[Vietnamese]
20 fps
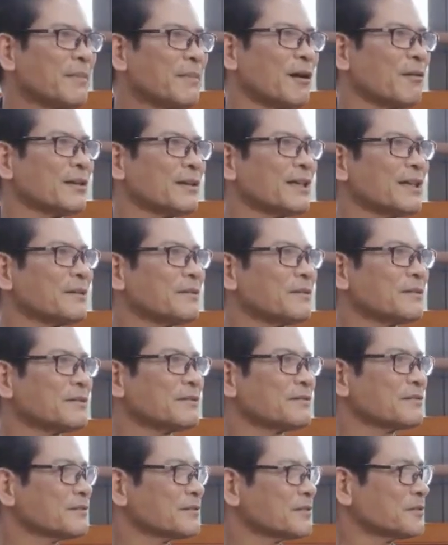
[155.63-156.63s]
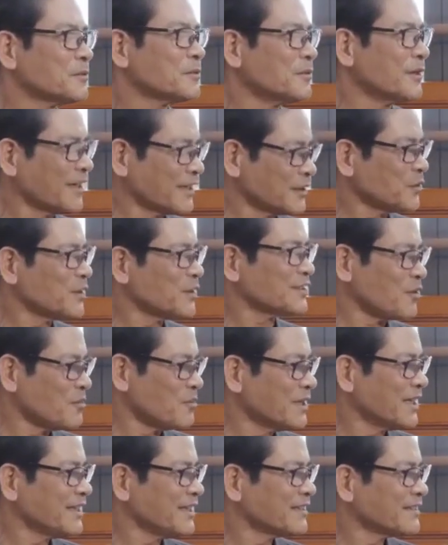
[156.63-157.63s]
ai bảo là chú ở cái tuổi
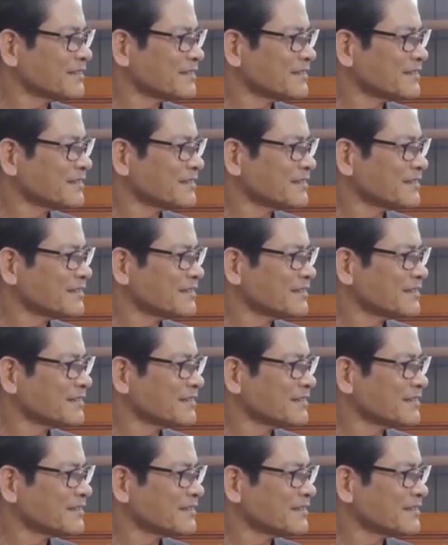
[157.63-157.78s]
sáu mươi.